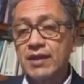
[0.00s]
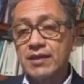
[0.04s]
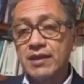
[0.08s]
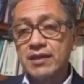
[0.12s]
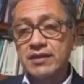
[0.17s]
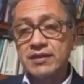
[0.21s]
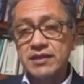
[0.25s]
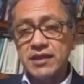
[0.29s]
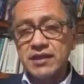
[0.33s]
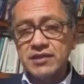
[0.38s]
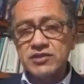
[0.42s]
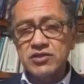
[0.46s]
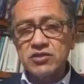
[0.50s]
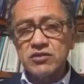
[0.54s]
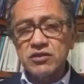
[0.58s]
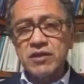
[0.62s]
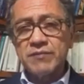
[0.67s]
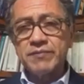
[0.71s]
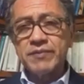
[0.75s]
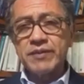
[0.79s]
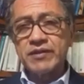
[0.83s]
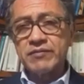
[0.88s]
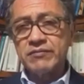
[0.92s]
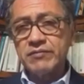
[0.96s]
La interacción
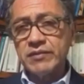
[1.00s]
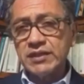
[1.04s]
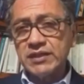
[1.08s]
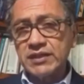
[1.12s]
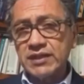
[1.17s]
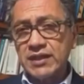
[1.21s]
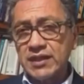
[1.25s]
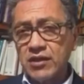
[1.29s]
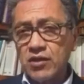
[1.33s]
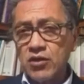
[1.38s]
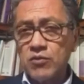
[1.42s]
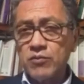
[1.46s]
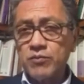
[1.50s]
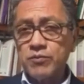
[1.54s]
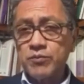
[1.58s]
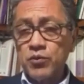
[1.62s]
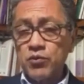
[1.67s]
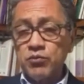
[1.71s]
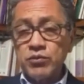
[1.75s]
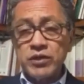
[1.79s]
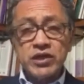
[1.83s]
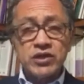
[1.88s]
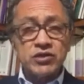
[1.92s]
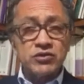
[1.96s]
que permiten con
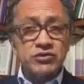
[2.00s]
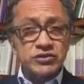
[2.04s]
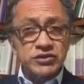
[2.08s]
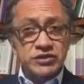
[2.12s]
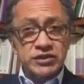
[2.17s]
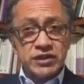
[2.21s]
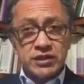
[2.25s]
públicos